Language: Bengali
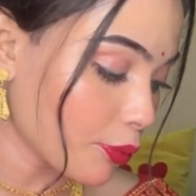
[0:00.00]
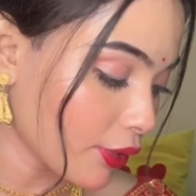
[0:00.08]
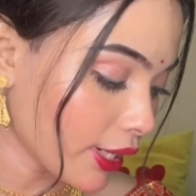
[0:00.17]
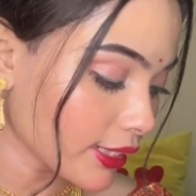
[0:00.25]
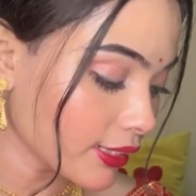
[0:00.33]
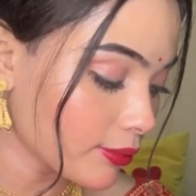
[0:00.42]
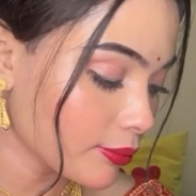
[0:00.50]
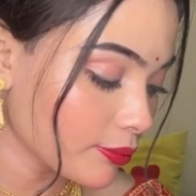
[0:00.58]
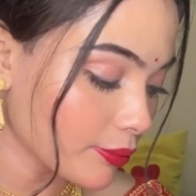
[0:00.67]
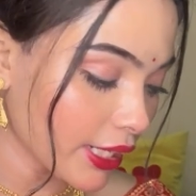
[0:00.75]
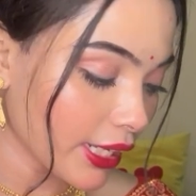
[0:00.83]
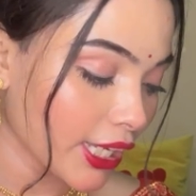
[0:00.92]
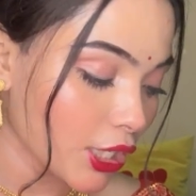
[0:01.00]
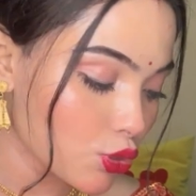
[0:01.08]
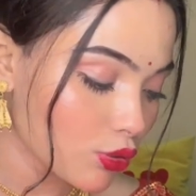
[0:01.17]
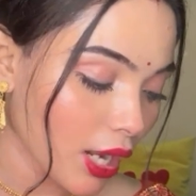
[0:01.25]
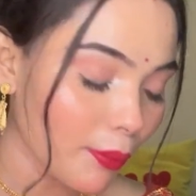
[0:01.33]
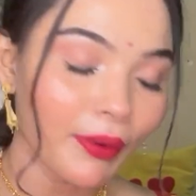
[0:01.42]
প্রোডাক্ট মানে কিছু
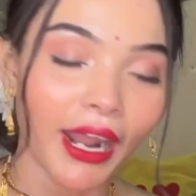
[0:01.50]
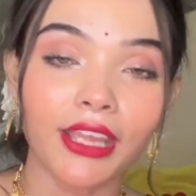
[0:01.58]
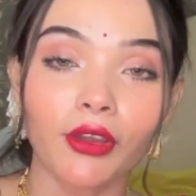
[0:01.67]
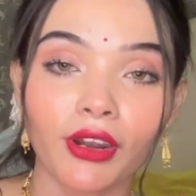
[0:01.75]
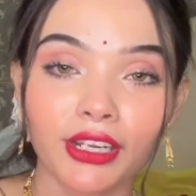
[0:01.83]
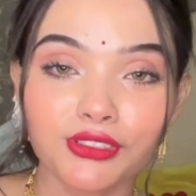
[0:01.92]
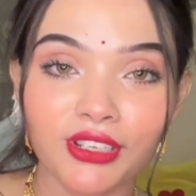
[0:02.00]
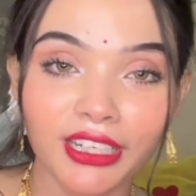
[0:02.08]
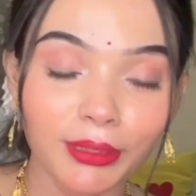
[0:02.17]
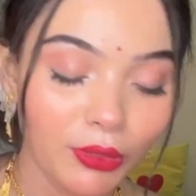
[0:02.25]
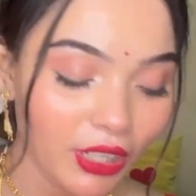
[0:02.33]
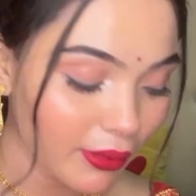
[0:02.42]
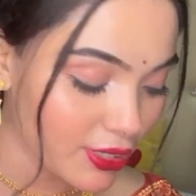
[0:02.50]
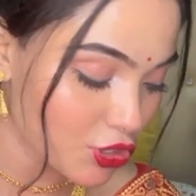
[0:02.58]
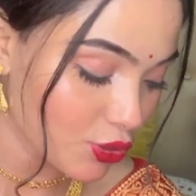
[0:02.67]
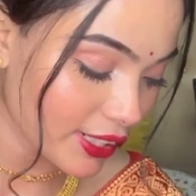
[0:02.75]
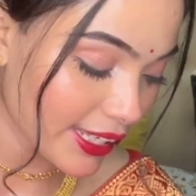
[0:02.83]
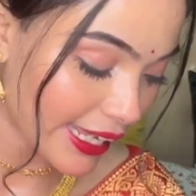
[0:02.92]
না প্রায় অনেক জুয়েলারি প্রোডাক্ট আমার
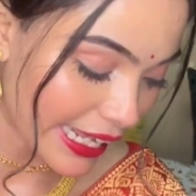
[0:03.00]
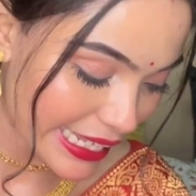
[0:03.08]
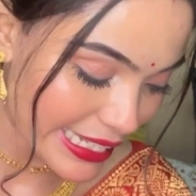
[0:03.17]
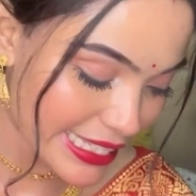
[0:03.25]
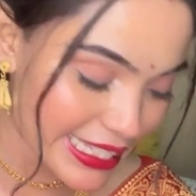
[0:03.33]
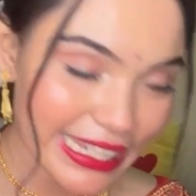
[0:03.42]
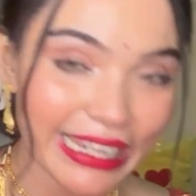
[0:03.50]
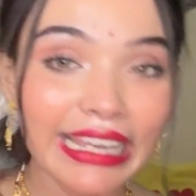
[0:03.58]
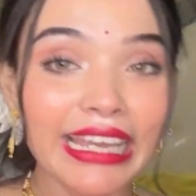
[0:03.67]
চলে এসছে